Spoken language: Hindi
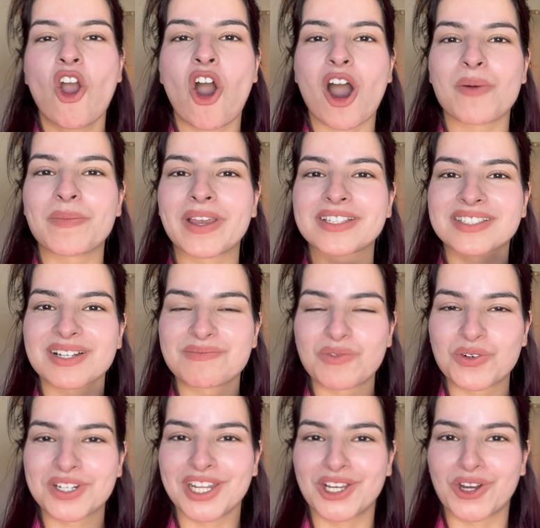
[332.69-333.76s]
और मैं इसका
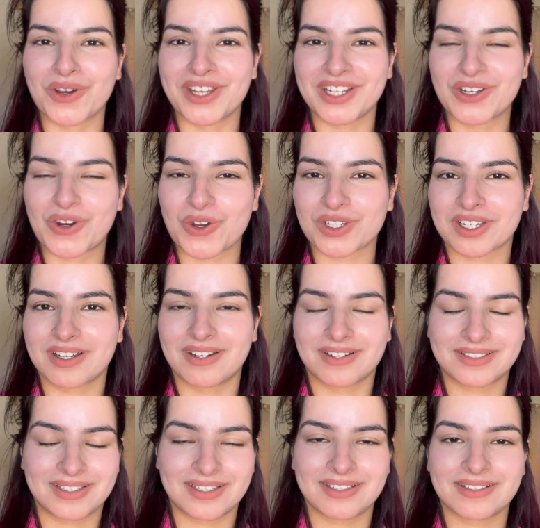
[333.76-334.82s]
मुंह ठीक होने की कोई
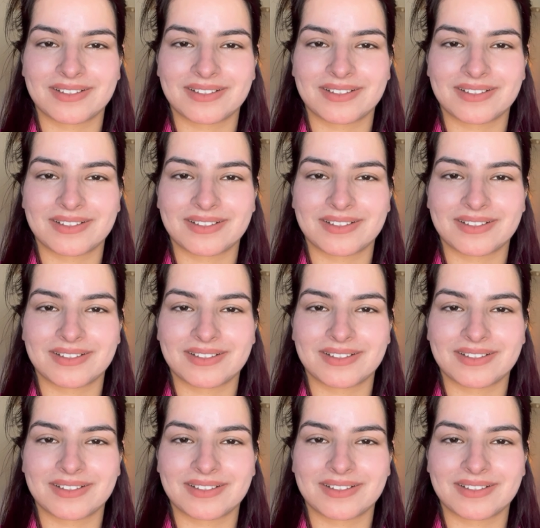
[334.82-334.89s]
कि